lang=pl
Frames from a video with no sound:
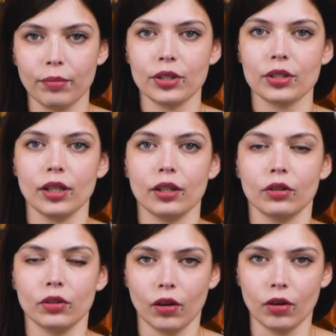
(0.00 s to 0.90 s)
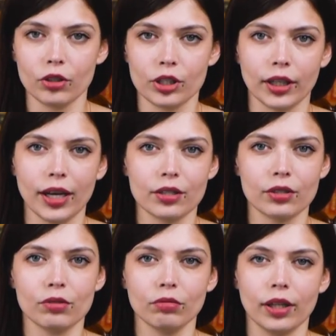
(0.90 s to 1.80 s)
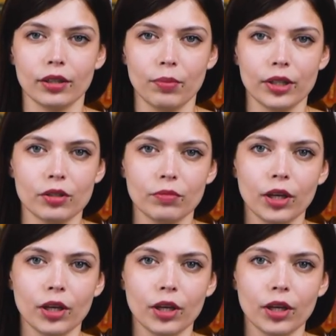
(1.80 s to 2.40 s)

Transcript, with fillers: będzie to, że każdy student będzie